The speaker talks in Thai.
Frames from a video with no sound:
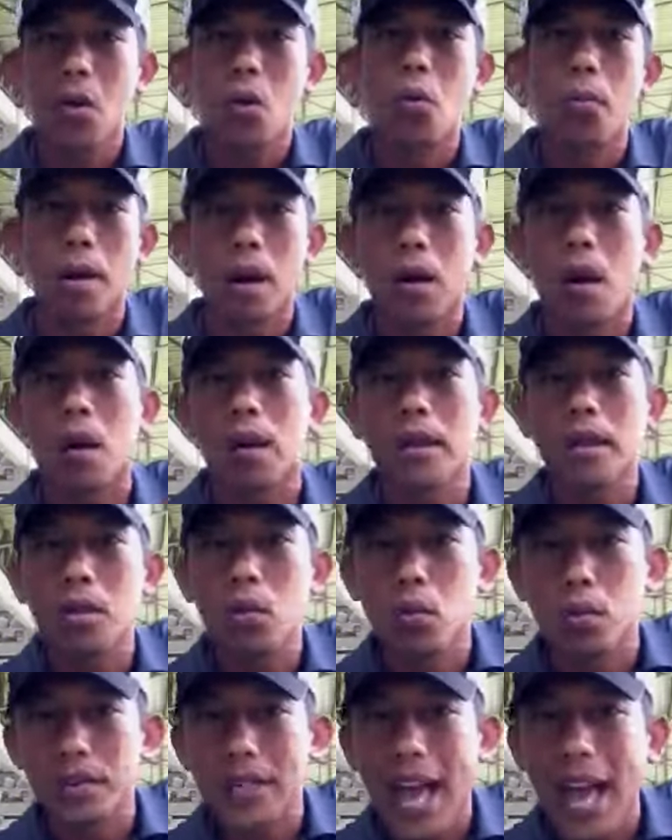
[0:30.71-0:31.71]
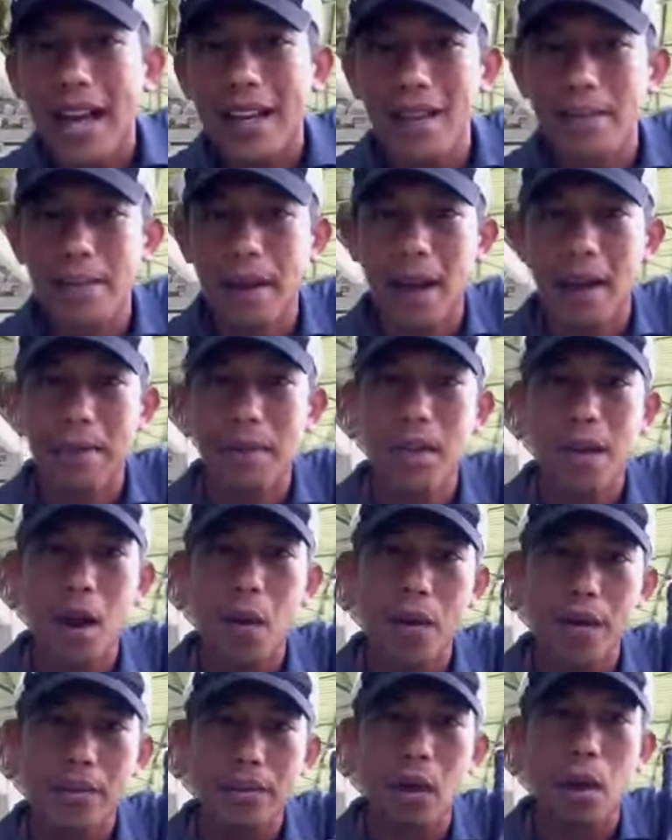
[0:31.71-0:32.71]
อุปกรณ์ที่ถูกสร้างขึ้นมาเพื่อเอา
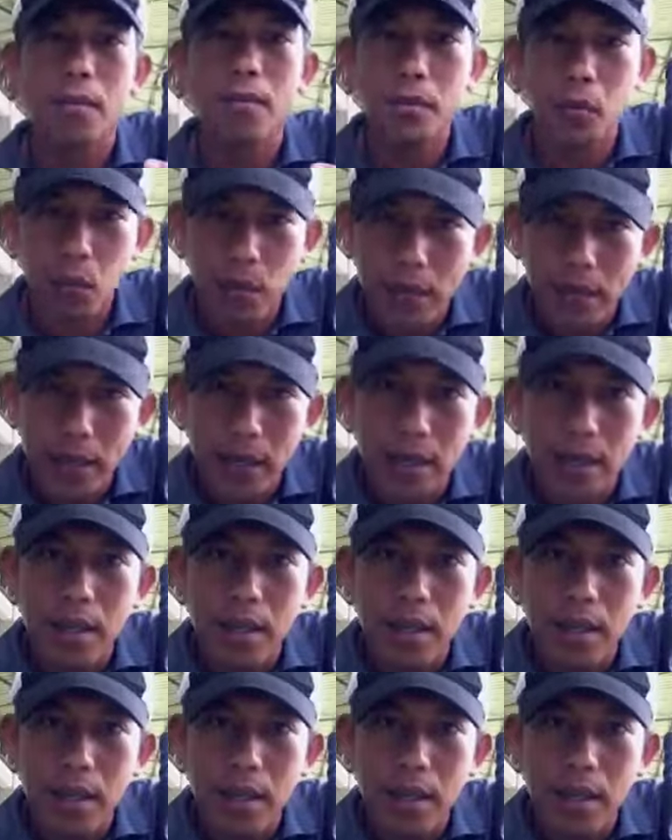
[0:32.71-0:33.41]
ไว้ซ้อมสวิง